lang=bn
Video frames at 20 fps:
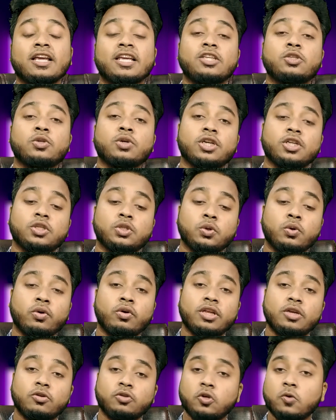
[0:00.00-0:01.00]
কিছু কিছু
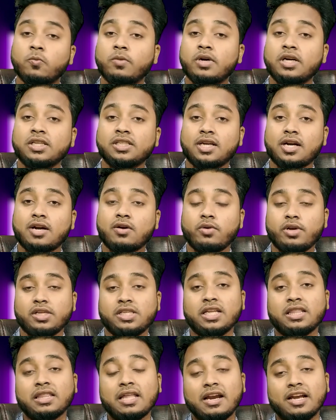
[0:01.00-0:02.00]
ইউটিউবার যারা
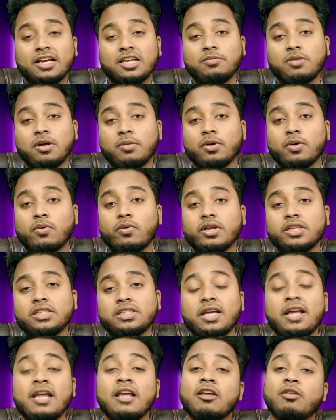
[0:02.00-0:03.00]
রয়েছে তারা কিভাবে
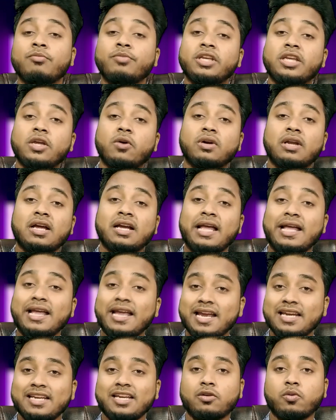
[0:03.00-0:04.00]
করেছে ভিডিওটাকে
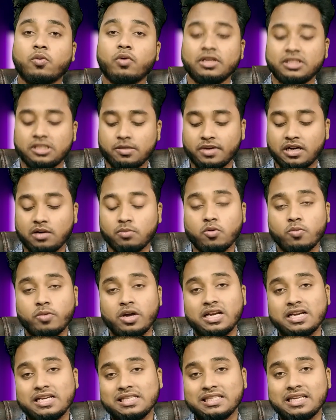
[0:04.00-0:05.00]
এডিট করেছে মানে
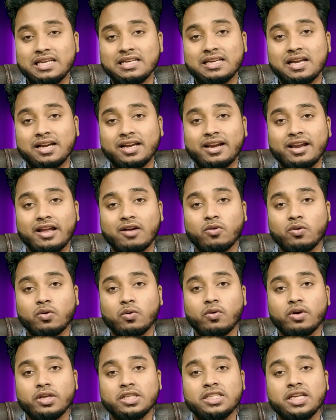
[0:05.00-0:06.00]
মোবাইলের স্ক্রিনটাকে রেকর্ড
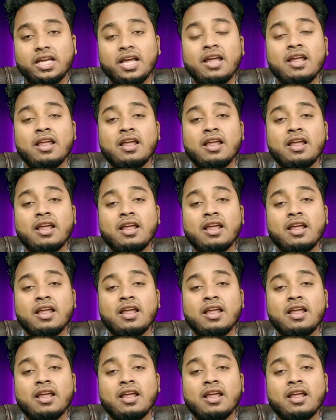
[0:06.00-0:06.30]
করেছে